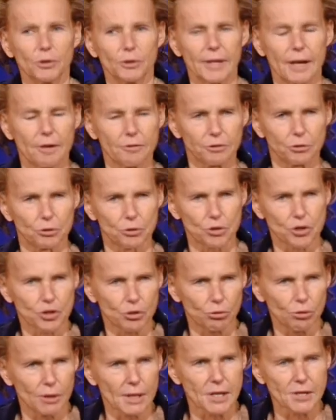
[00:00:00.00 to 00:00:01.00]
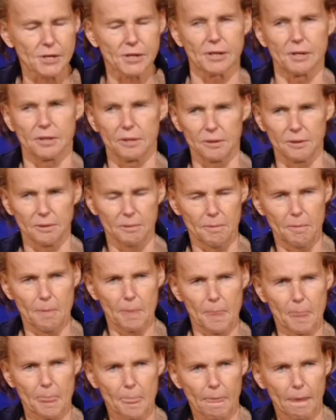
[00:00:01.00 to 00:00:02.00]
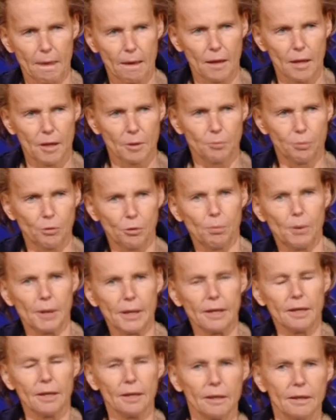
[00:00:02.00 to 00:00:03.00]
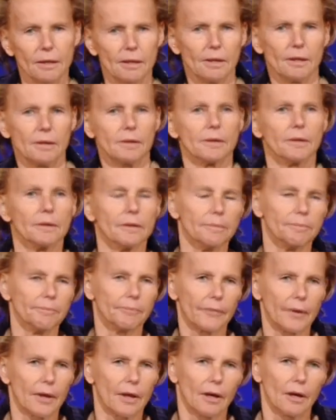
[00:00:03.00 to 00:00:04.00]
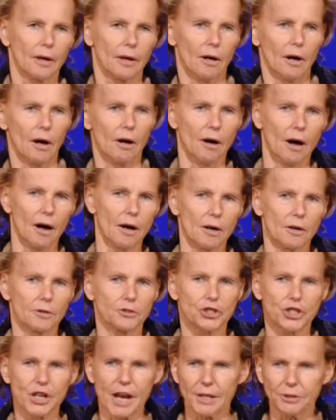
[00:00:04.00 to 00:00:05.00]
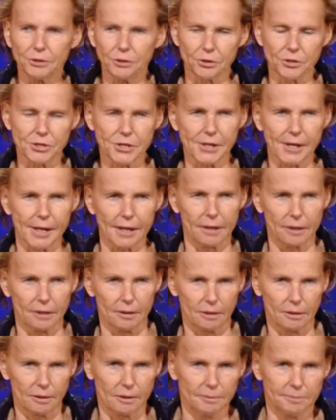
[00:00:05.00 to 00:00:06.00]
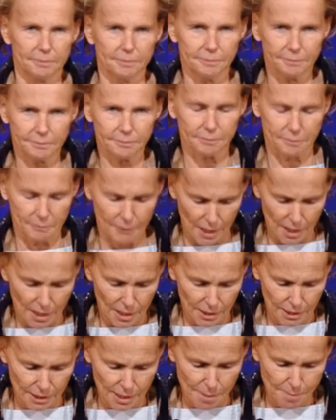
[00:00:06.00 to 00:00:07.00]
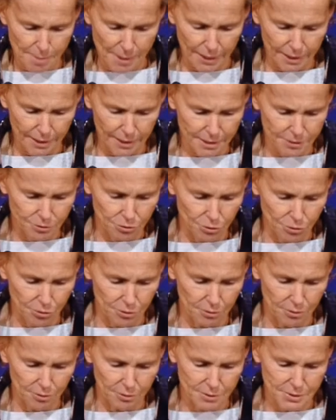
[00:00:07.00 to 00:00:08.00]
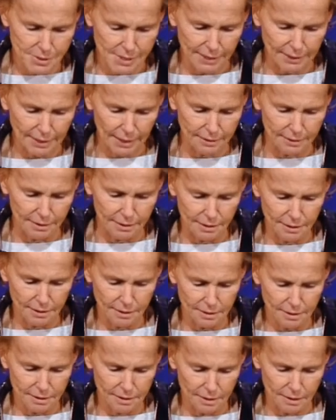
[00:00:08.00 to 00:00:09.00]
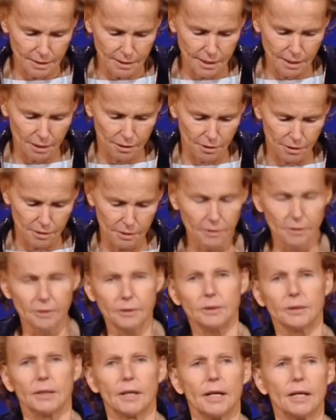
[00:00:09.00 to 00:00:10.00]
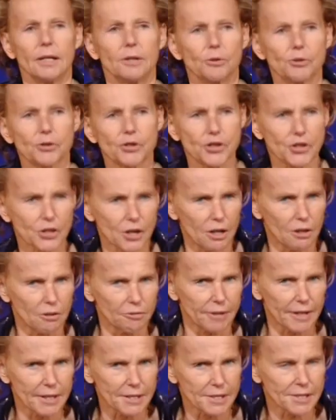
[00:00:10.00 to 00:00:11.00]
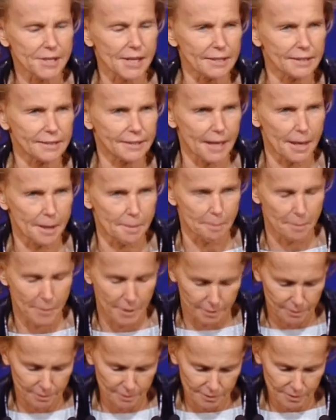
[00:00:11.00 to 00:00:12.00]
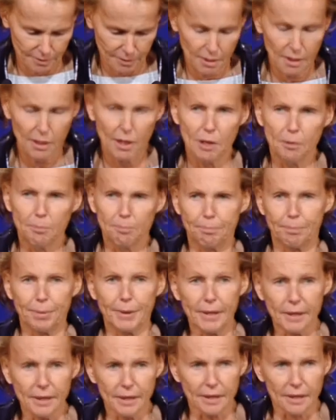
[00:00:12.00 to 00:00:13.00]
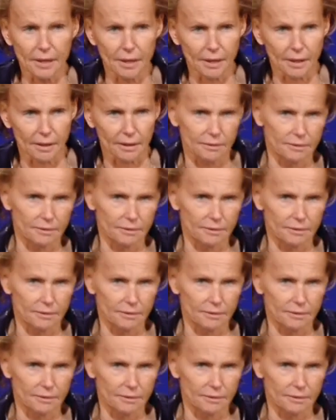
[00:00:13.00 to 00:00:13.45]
de Davos, tous les ans, publie un gender scale. Il apparaît que cette année, l'Iran est le 127e pire